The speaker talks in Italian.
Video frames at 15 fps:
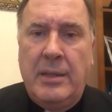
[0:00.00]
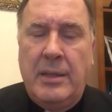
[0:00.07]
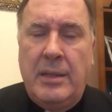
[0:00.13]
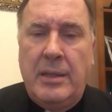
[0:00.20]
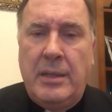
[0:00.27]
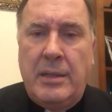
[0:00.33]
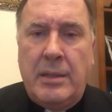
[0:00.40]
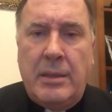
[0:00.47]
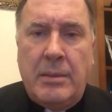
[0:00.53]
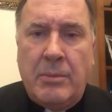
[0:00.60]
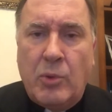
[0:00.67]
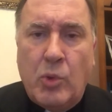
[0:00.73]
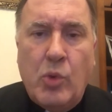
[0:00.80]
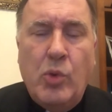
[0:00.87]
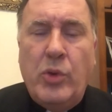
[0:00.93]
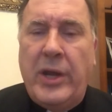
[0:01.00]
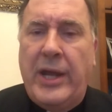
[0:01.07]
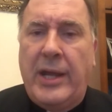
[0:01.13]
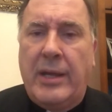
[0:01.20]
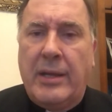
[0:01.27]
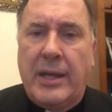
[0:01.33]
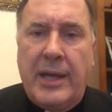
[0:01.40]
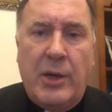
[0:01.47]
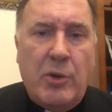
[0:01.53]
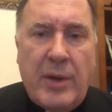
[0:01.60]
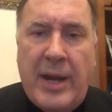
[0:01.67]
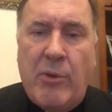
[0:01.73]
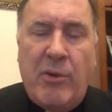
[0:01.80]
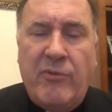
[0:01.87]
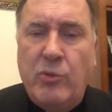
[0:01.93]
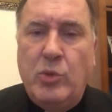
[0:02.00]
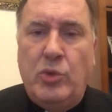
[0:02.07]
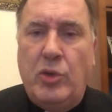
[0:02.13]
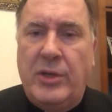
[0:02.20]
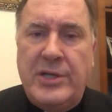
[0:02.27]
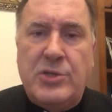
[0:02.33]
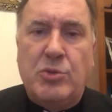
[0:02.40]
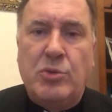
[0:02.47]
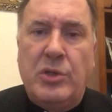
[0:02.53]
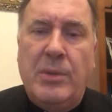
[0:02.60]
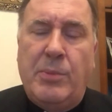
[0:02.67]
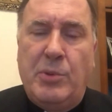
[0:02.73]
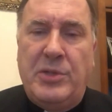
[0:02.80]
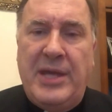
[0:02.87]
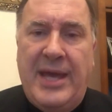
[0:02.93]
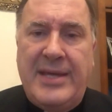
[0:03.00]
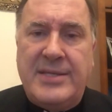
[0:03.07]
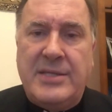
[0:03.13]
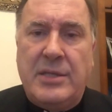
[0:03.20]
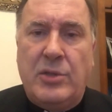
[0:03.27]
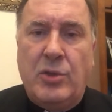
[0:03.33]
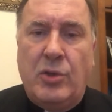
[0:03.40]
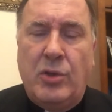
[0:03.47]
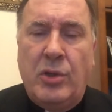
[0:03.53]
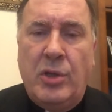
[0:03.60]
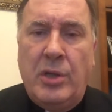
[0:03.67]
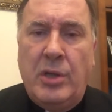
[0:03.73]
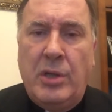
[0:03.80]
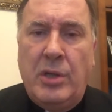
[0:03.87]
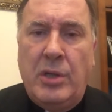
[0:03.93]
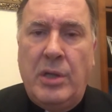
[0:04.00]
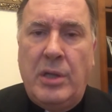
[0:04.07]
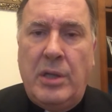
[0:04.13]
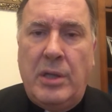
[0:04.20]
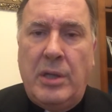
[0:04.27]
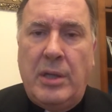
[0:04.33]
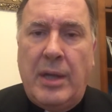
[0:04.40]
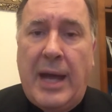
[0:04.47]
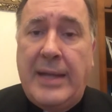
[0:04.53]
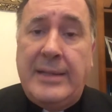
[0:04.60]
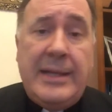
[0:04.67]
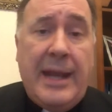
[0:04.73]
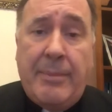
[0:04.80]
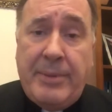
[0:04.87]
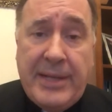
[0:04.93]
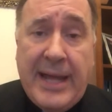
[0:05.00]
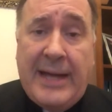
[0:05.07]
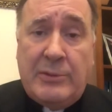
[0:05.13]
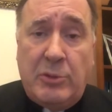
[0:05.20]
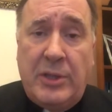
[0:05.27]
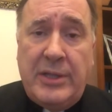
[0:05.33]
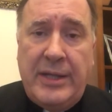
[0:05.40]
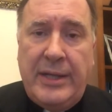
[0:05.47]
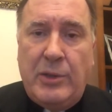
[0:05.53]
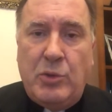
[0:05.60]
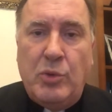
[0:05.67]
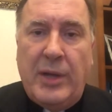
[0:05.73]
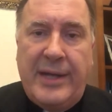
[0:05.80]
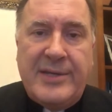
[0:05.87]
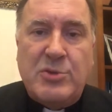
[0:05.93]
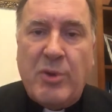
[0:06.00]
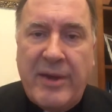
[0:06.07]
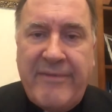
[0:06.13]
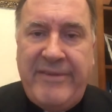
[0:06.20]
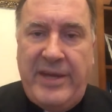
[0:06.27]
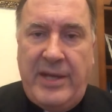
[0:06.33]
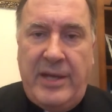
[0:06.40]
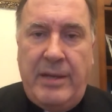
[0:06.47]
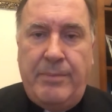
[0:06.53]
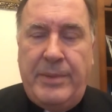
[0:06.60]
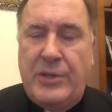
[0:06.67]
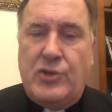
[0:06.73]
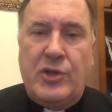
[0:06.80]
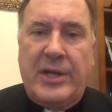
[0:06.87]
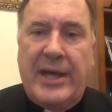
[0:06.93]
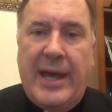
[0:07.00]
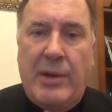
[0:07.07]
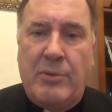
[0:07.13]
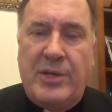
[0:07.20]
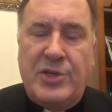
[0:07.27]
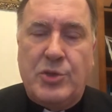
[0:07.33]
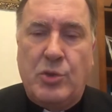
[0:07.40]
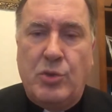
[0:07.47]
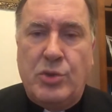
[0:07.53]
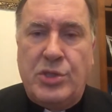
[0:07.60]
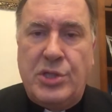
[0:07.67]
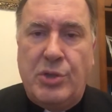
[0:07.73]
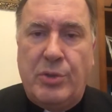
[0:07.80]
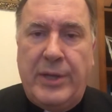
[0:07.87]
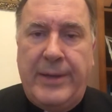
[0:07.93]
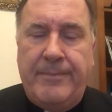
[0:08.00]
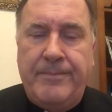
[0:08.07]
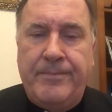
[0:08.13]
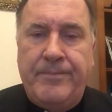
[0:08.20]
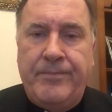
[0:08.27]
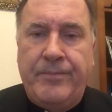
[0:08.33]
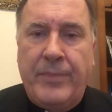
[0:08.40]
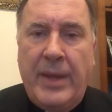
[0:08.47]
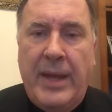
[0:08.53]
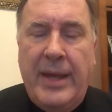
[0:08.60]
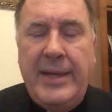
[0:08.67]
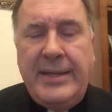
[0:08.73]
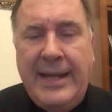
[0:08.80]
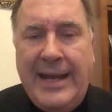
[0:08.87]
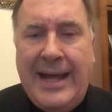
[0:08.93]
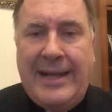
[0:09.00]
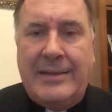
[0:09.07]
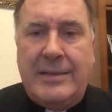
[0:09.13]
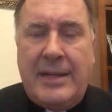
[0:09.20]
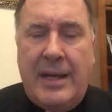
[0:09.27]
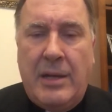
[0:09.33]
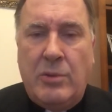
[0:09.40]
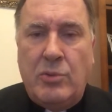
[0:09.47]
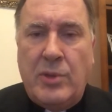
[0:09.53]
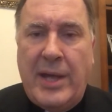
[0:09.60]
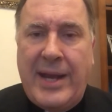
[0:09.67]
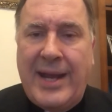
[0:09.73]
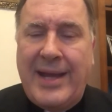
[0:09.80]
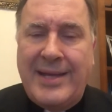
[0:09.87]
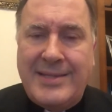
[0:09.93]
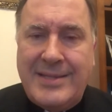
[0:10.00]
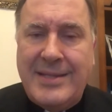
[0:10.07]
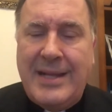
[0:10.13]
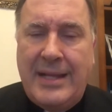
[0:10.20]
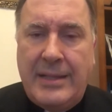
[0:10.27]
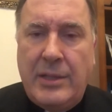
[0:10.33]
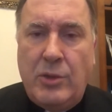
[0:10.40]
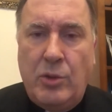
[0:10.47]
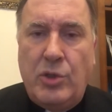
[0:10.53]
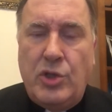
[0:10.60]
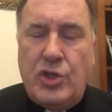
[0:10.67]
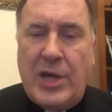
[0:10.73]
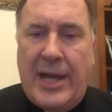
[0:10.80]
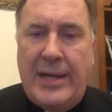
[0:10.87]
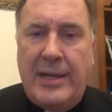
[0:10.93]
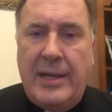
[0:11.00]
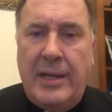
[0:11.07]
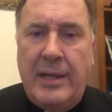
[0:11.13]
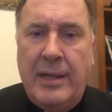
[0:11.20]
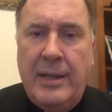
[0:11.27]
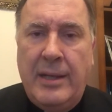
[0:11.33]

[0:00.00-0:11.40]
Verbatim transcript: eh, cure che non hanno avuto nessun tipo di esito, eh, ha dilapidato addirittura i suoi averi per cercare una soluzione, e dall'altra una ragazzina di 12 anni